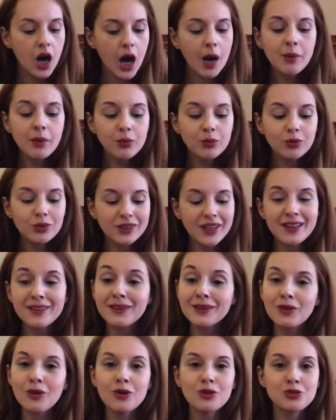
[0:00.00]
Ama bu
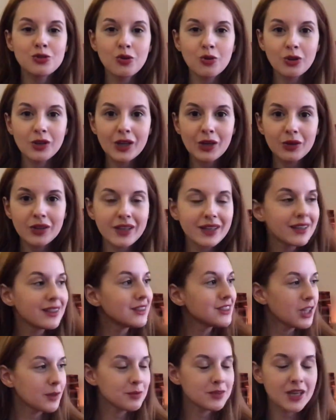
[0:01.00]
neyse ki öyle çok kolay kolay
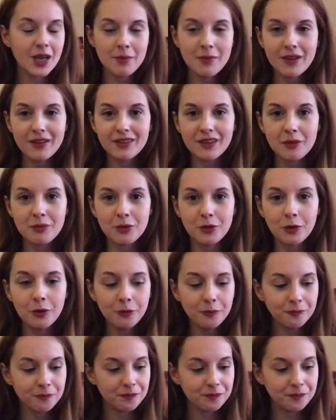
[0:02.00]
kırılacak bir şeye benzemiyor.